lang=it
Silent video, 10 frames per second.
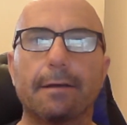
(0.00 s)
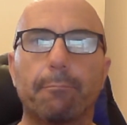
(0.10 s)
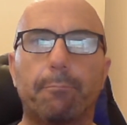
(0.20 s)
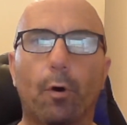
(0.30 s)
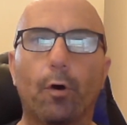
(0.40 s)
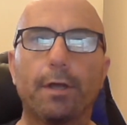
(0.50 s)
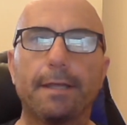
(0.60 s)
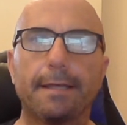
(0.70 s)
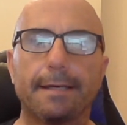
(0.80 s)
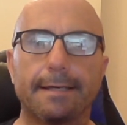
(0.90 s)

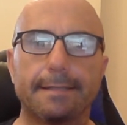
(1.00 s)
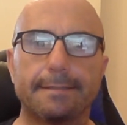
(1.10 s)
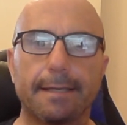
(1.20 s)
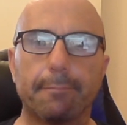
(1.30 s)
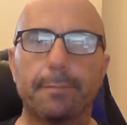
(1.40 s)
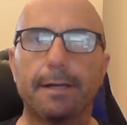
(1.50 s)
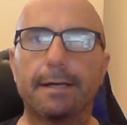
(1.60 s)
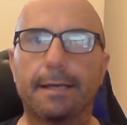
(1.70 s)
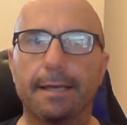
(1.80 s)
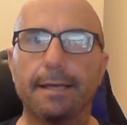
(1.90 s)
poi eh,
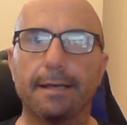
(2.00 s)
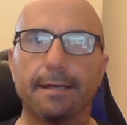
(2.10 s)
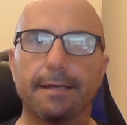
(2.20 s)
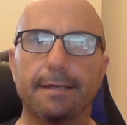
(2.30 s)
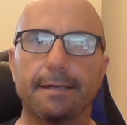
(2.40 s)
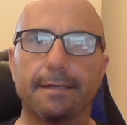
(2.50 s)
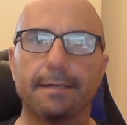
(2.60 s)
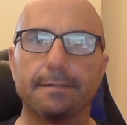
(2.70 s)
sembra che eh,